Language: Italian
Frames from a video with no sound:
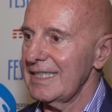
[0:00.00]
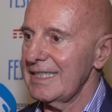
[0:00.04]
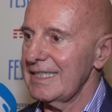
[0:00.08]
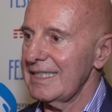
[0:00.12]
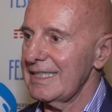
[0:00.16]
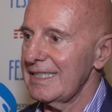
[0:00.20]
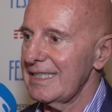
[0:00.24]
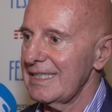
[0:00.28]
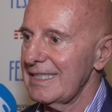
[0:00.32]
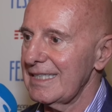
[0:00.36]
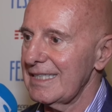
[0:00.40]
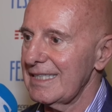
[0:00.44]

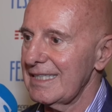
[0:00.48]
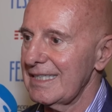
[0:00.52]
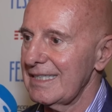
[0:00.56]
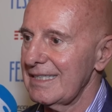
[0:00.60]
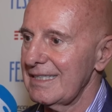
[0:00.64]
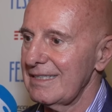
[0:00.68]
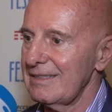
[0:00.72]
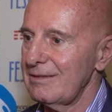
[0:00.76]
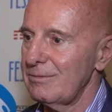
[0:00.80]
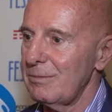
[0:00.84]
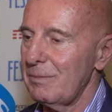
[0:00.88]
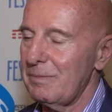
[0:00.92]

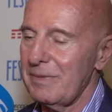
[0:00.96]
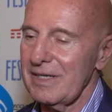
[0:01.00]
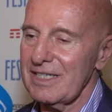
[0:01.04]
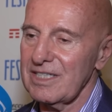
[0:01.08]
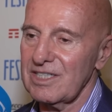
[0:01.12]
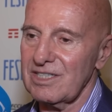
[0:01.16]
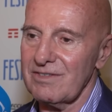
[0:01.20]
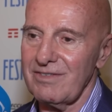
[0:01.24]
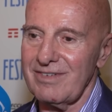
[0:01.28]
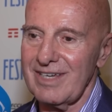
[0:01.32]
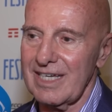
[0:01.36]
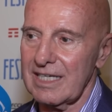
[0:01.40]
È un
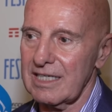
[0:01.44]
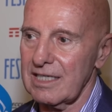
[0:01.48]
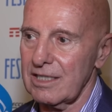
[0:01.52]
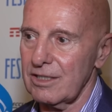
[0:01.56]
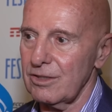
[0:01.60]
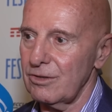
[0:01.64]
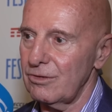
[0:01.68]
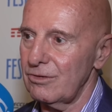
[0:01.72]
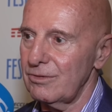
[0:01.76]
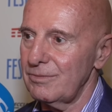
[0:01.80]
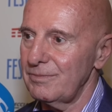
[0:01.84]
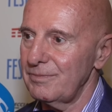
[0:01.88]
paese
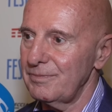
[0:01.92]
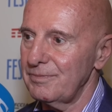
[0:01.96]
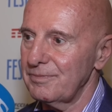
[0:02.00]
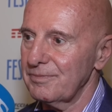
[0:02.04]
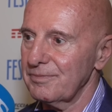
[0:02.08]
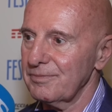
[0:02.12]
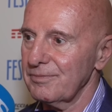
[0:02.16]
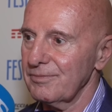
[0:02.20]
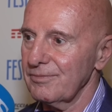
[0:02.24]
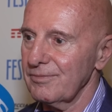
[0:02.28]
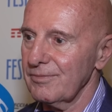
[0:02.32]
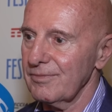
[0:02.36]
vecchio,
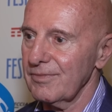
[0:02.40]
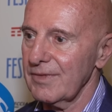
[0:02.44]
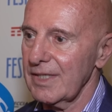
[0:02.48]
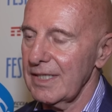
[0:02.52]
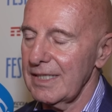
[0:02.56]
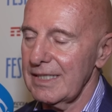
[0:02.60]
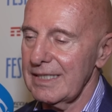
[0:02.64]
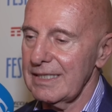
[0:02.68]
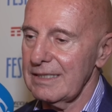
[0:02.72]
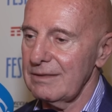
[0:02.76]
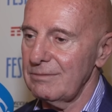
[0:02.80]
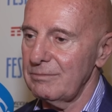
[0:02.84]

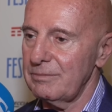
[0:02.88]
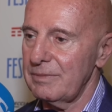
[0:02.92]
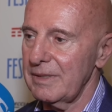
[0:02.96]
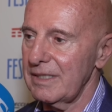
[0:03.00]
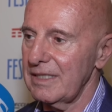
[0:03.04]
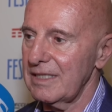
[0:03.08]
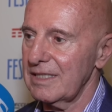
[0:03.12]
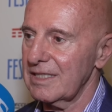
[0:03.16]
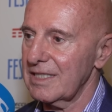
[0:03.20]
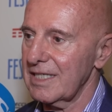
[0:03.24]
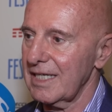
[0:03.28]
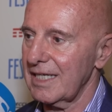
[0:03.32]
è un
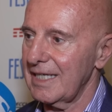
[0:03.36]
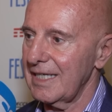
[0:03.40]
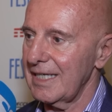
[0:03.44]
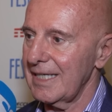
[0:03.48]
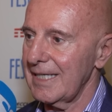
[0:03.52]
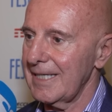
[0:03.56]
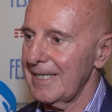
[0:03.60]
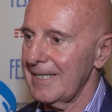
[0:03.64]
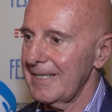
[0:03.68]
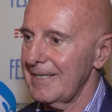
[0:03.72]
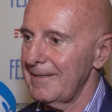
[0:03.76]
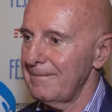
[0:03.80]
paese
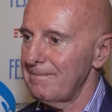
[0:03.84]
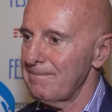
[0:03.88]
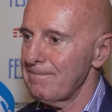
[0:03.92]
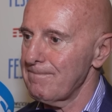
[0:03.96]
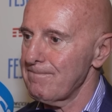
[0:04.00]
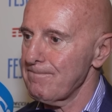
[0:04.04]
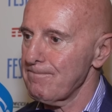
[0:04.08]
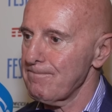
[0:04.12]
che,